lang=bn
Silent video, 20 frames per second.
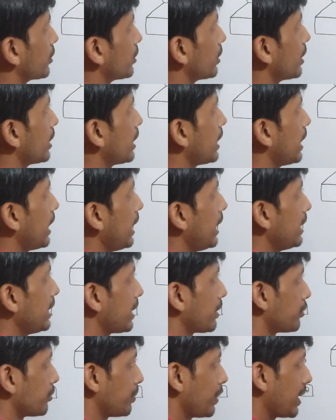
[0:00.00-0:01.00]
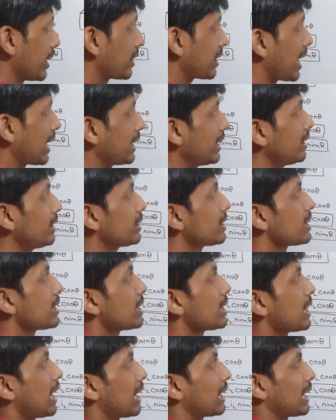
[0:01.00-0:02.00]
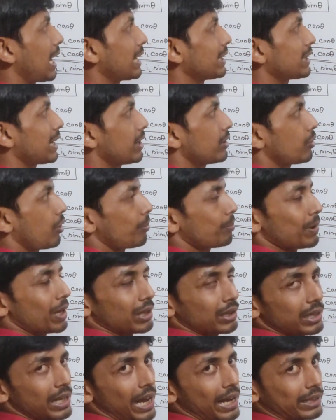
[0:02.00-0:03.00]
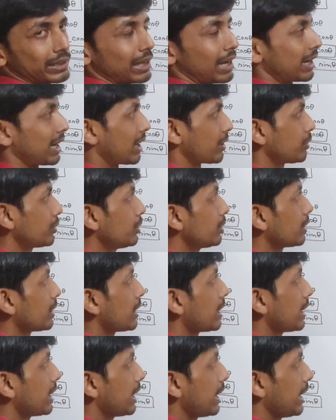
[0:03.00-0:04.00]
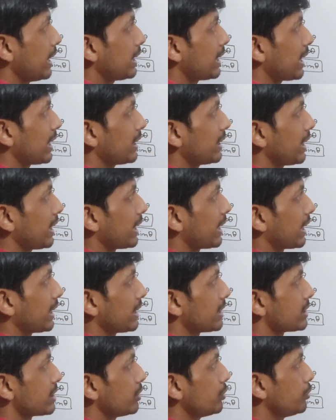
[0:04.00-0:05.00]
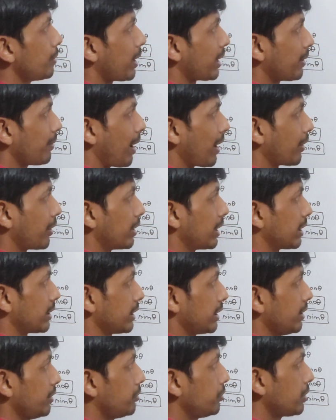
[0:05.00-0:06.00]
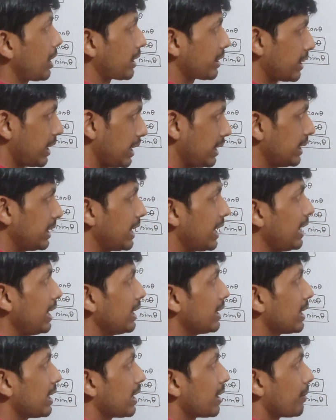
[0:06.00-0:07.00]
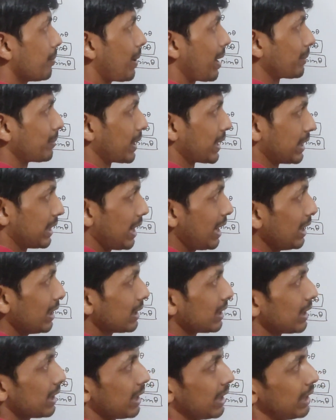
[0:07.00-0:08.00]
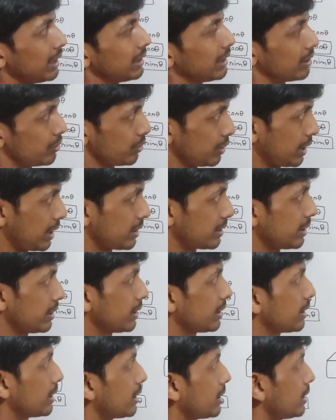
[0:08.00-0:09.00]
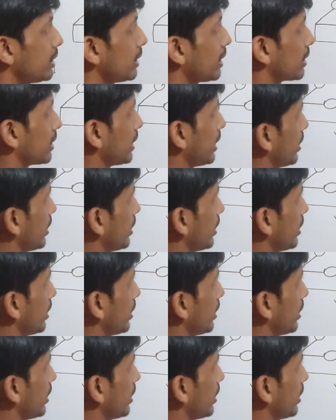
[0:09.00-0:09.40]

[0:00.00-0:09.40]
কারণ এই দেখুন ফেস কারেন্ট আর লাইন কারেন্ট অবভিয়াসলি এক না কারণ এই কারেন্টটা এখানে এসে দুই ভাগে ভাগ হয়ে যাচ্ছে কিছু যাচ্ছে এদিকে বাদ বাকিটা এদিকে চলে যাচ্ছে ঠিক